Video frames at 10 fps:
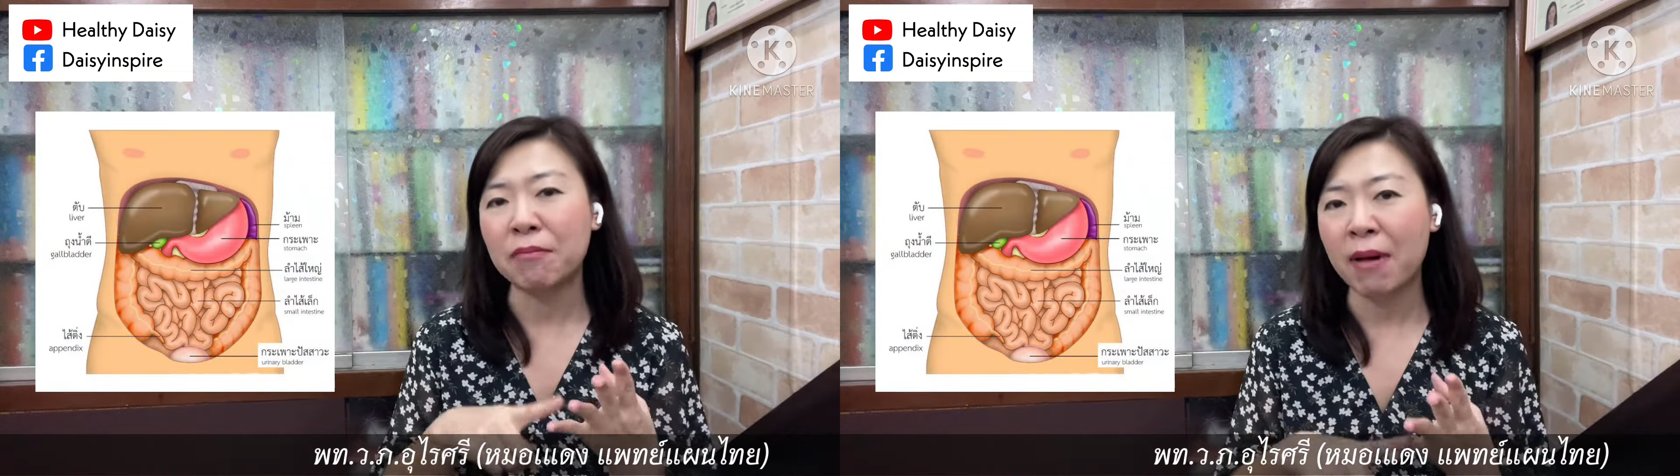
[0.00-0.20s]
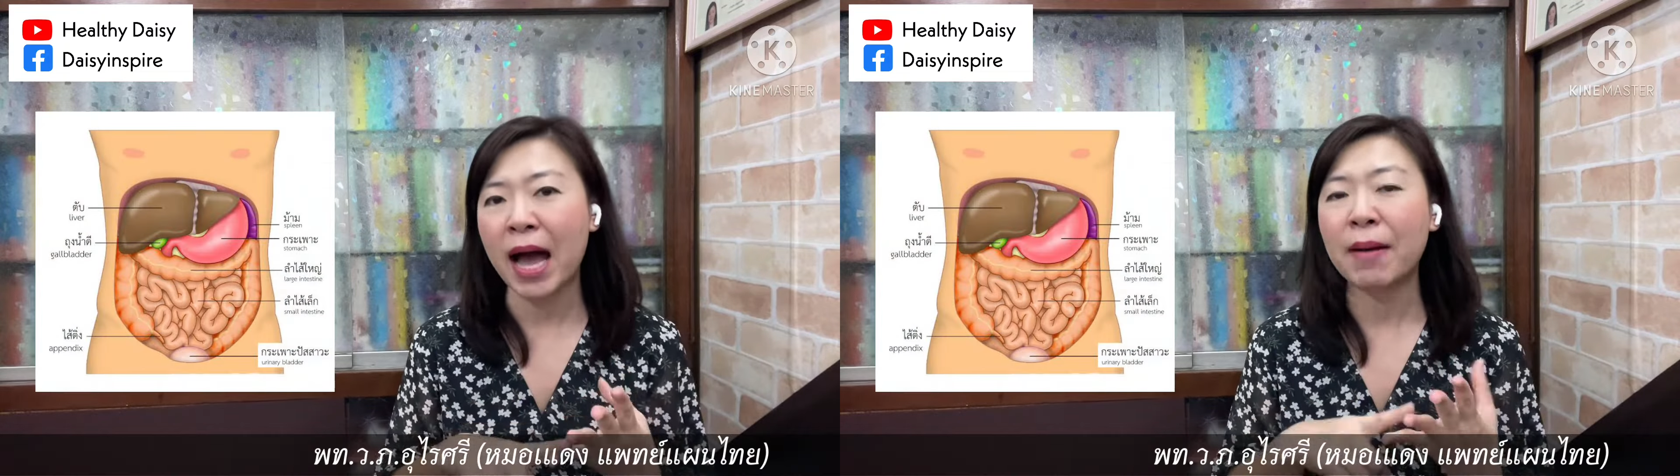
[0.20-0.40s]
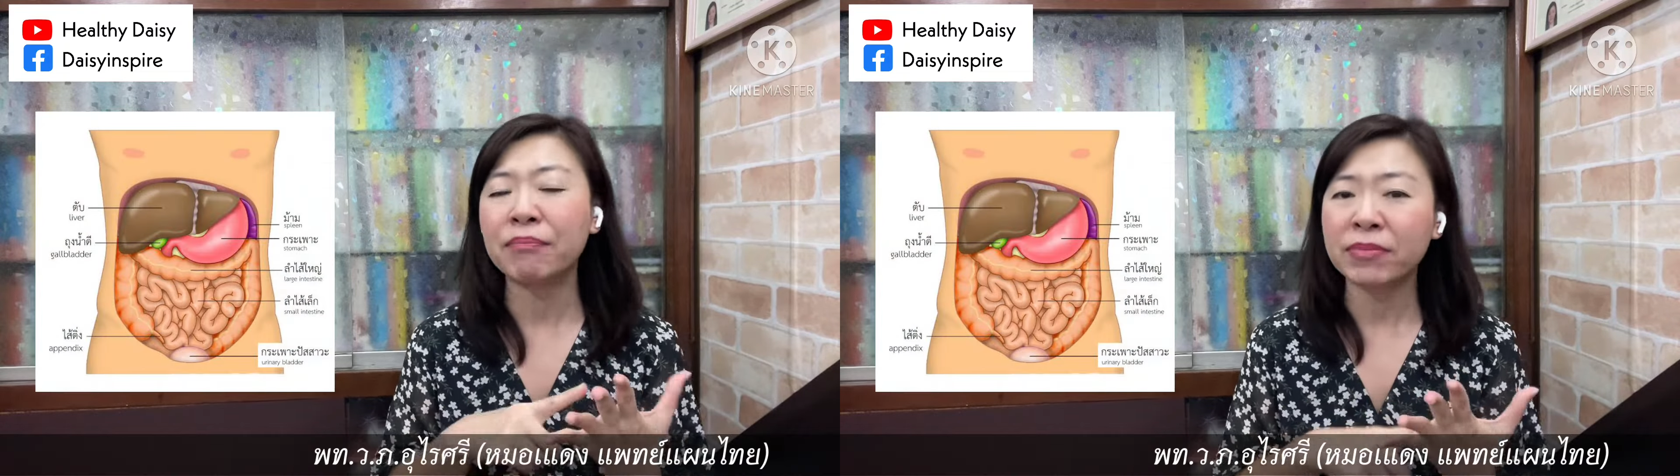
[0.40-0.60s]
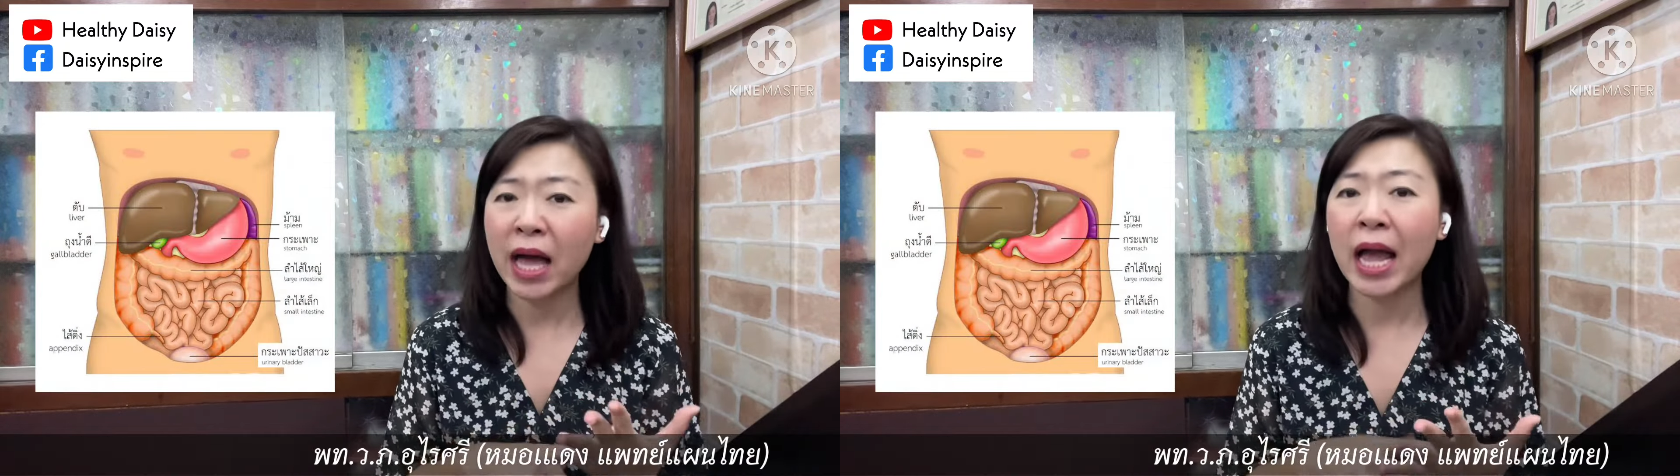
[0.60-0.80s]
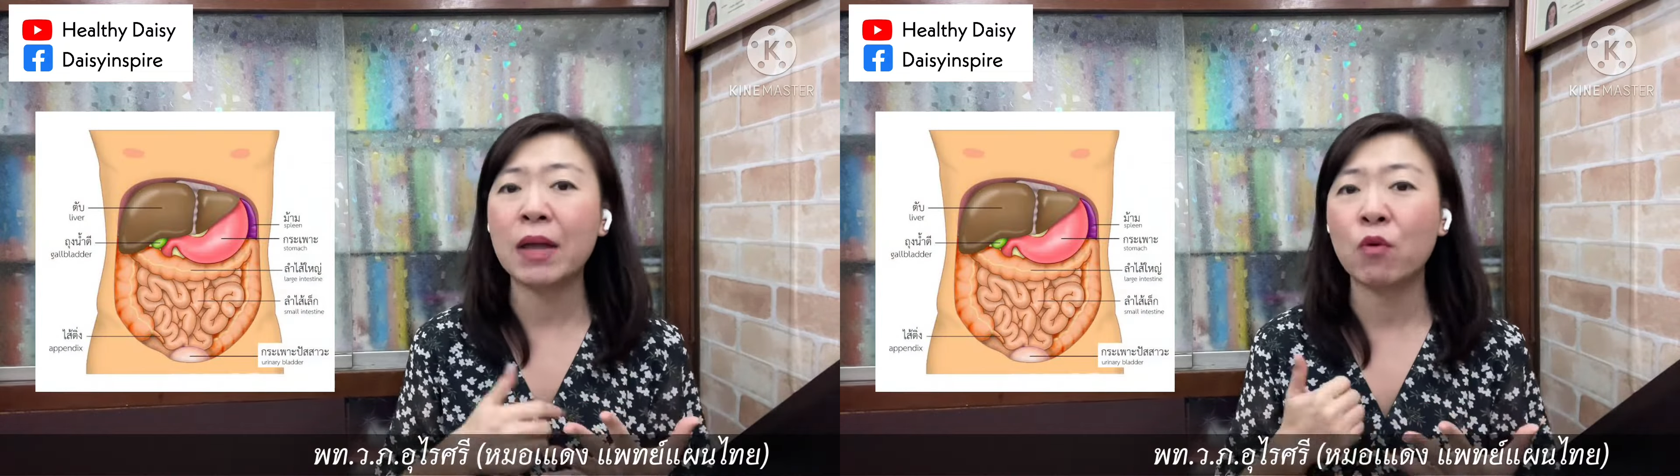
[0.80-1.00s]
ม้าม ไต
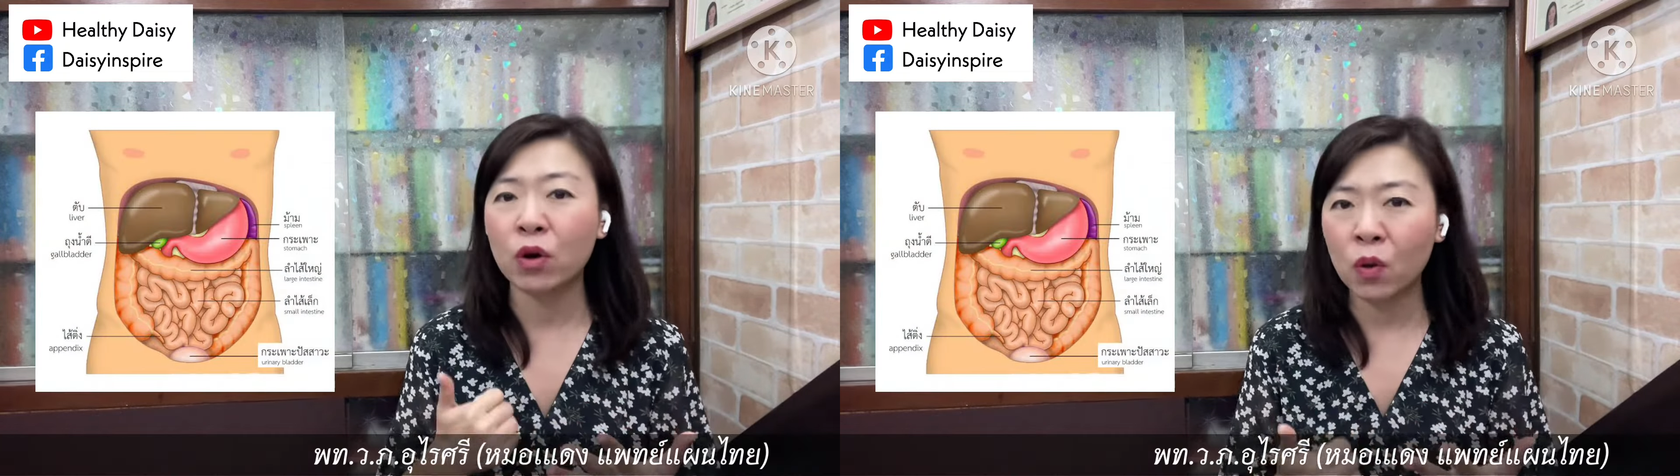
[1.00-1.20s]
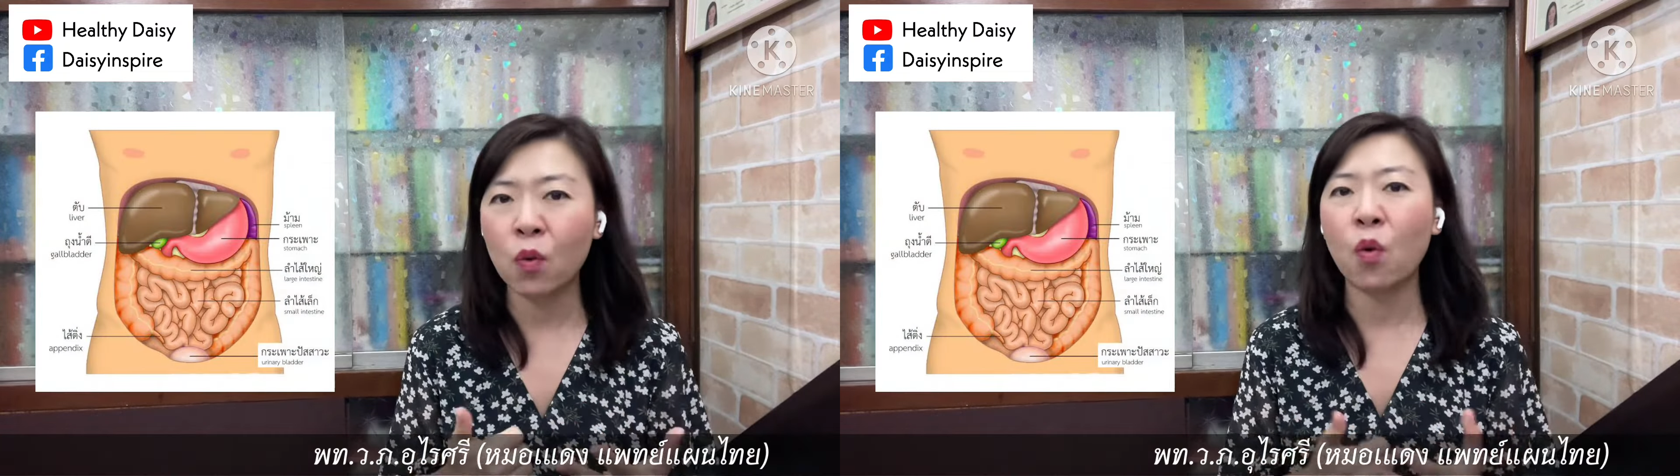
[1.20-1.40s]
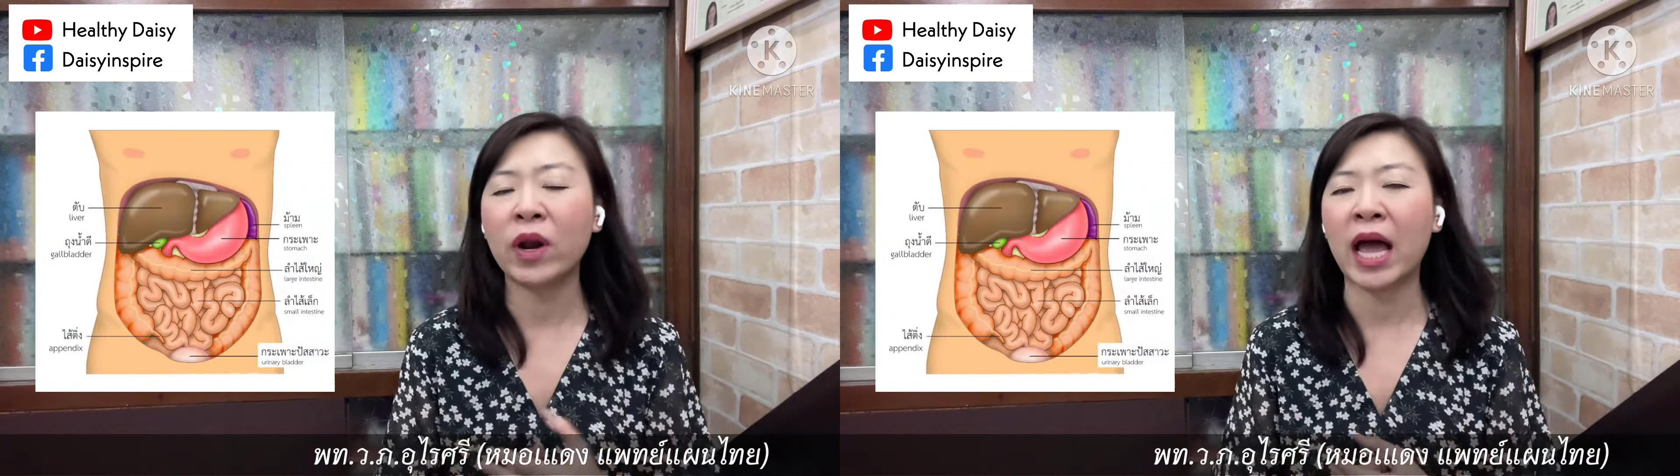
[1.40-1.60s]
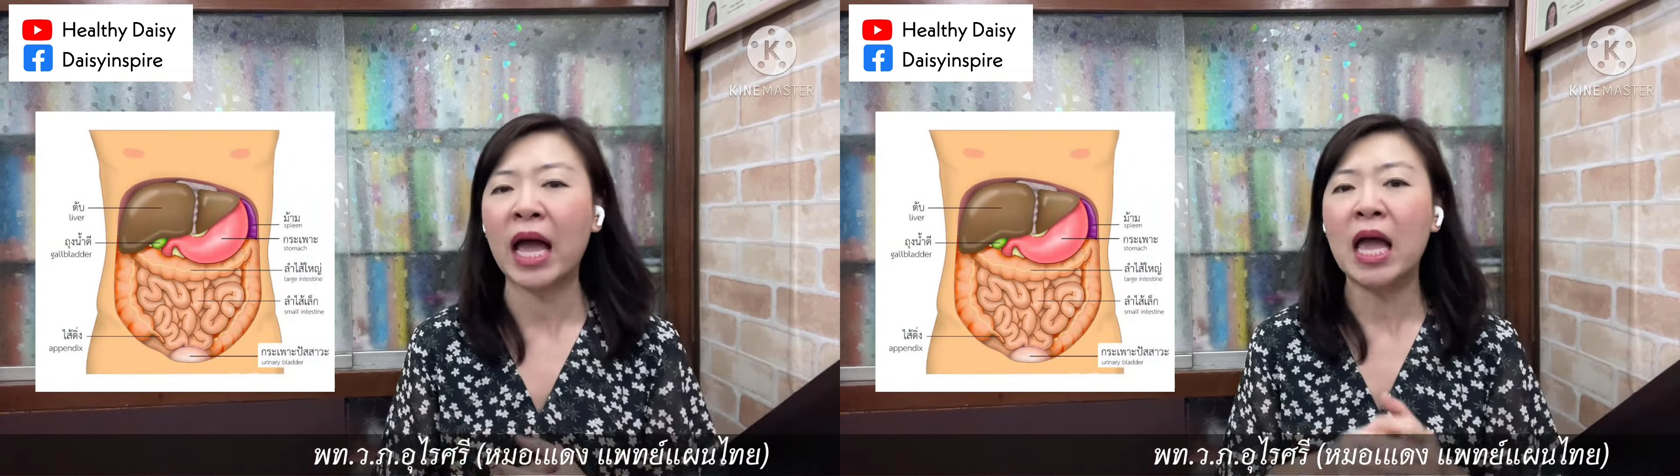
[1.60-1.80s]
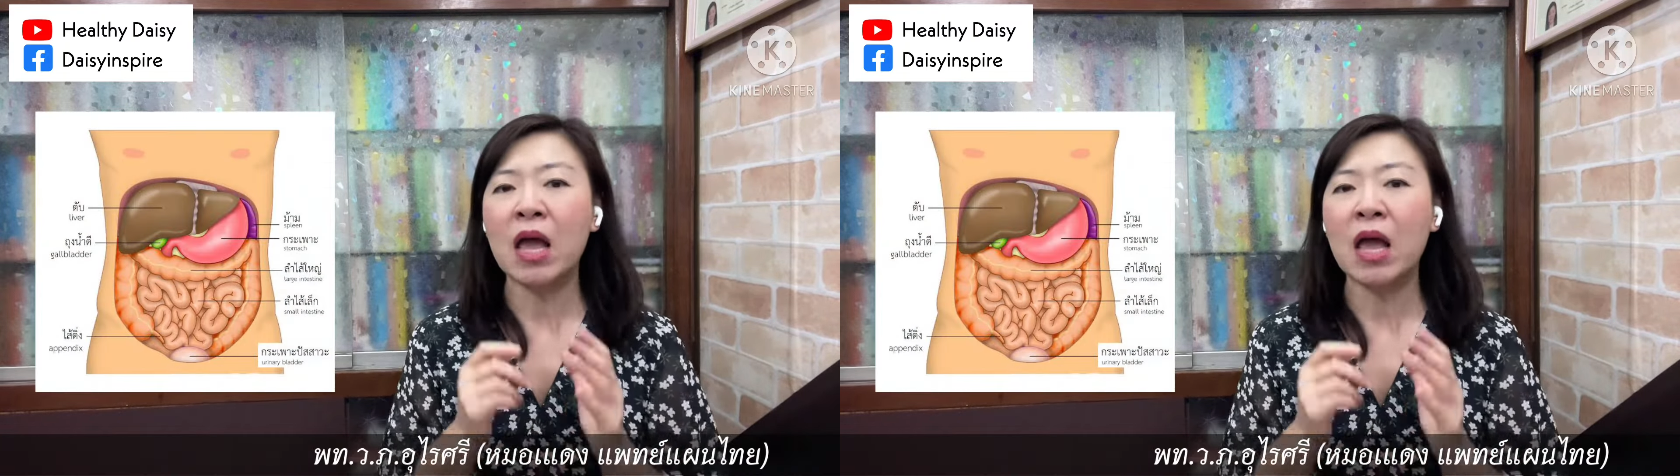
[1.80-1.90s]
มดลูกนะคะ